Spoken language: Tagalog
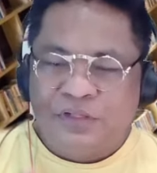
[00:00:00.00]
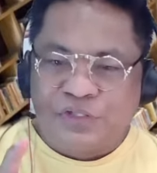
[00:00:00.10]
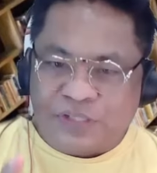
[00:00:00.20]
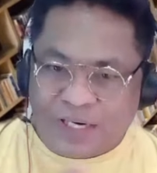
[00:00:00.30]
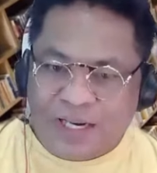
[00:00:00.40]

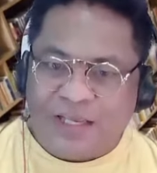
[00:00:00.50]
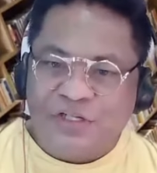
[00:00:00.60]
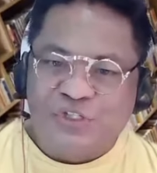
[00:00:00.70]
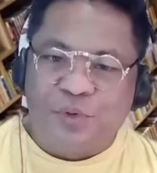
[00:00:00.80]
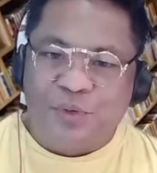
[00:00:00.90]
si
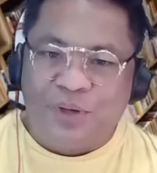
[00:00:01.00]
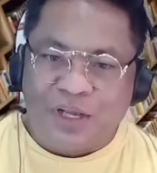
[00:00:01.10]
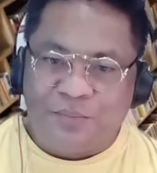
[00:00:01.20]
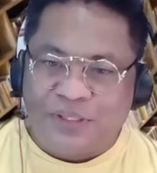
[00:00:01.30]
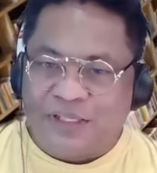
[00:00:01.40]
Trillianis po
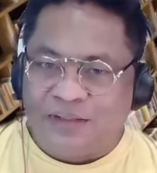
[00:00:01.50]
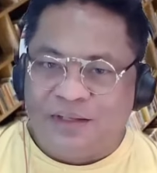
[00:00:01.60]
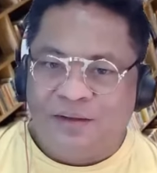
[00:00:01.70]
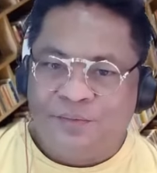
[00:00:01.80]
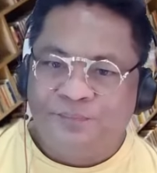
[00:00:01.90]
mga kapatid.
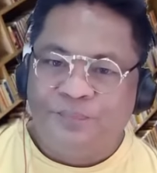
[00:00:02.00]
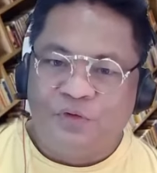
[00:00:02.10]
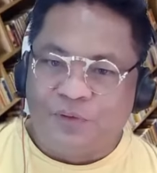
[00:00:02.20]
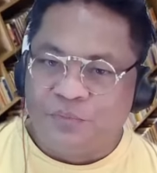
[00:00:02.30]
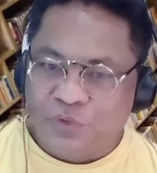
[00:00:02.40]

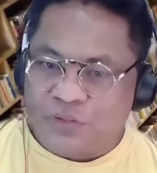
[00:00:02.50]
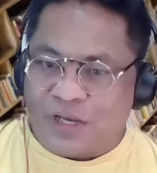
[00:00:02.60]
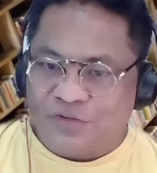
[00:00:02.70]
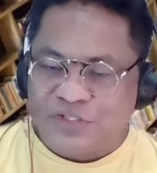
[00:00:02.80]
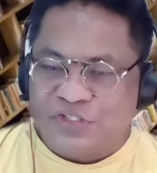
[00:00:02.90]
From
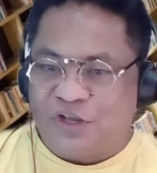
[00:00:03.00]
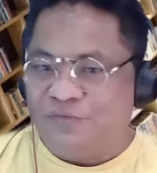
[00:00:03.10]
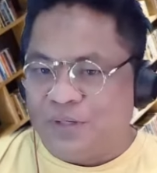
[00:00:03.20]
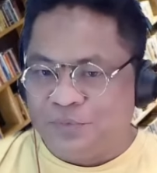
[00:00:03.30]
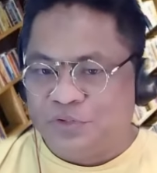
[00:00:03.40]

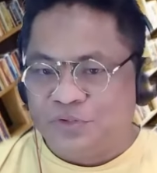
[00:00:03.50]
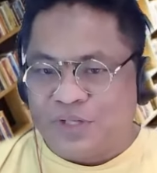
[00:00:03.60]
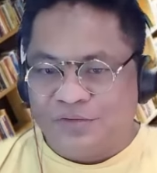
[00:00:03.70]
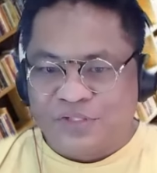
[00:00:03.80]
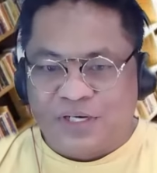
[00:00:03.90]
2007 up to
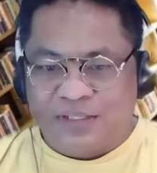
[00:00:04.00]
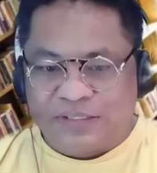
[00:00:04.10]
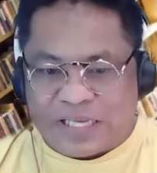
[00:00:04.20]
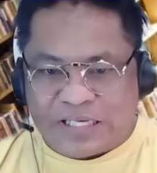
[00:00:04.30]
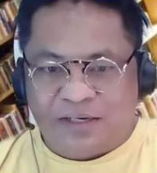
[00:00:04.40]

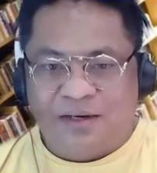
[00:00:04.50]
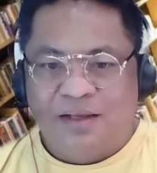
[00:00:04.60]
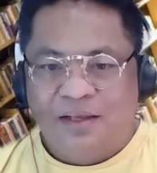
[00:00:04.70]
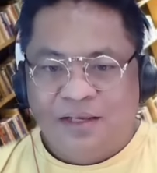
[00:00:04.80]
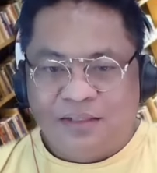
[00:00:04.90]
2019.
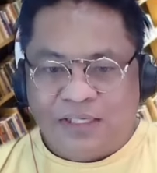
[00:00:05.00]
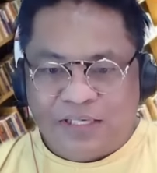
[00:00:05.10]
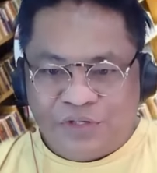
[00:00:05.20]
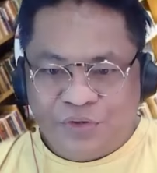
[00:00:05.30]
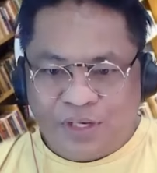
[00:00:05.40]

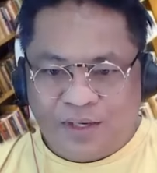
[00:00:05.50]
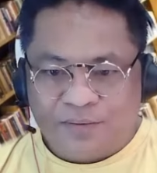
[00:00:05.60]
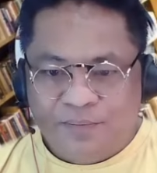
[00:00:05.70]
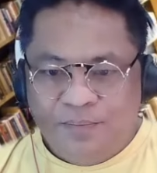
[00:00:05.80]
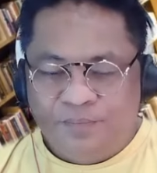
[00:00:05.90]
Tignan nyo ha.
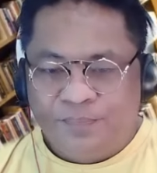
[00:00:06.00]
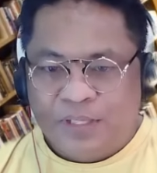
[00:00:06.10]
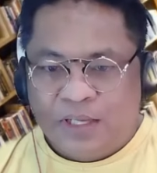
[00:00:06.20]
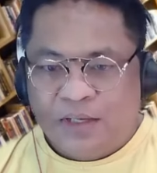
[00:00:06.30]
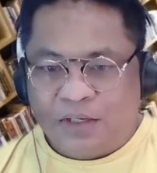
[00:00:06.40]

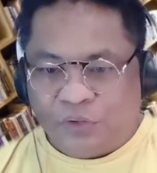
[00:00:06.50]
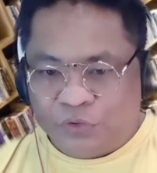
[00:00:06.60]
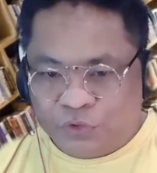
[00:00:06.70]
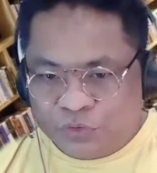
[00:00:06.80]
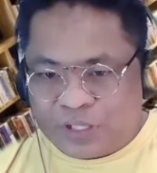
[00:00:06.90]
Yung
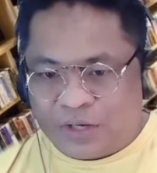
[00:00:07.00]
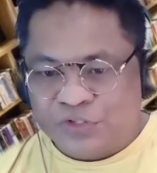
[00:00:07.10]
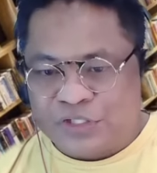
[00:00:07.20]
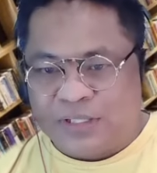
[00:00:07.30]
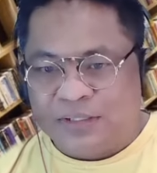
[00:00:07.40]

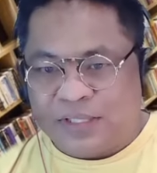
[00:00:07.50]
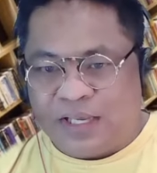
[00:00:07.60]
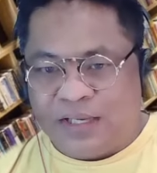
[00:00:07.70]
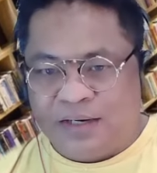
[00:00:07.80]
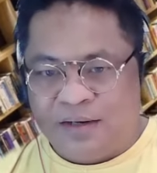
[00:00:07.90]

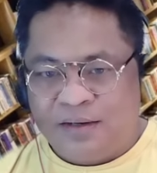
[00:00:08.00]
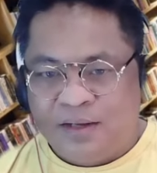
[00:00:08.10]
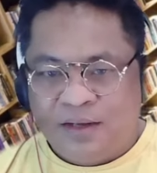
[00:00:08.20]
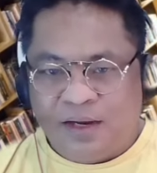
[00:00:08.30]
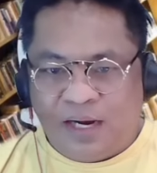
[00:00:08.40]
2010
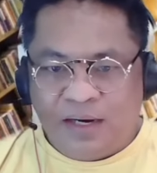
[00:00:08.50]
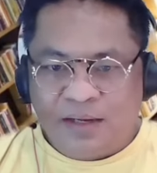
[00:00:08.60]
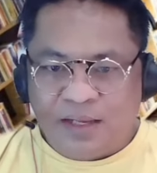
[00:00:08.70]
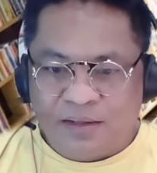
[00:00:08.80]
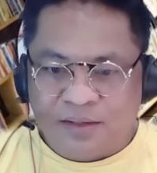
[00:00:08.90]

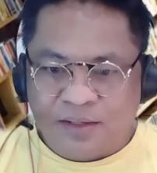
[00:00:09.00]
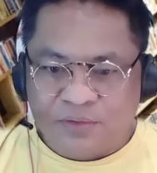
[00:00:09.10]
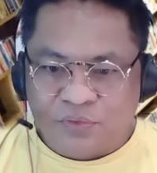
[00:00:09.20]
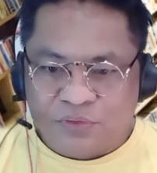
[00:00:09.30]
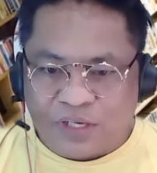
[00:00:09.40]
hanggang uh, ah,
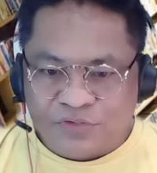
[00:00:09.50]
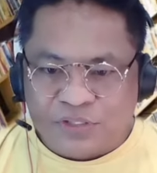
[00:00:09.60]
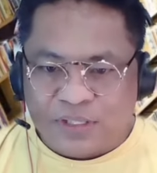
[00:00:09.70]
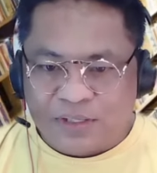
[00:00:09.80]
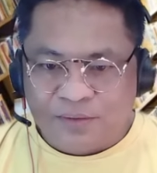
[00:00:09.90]

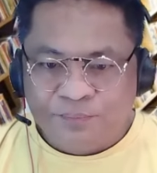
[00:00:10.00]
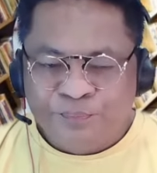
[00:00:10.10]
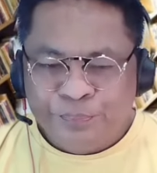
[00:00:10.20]
2019,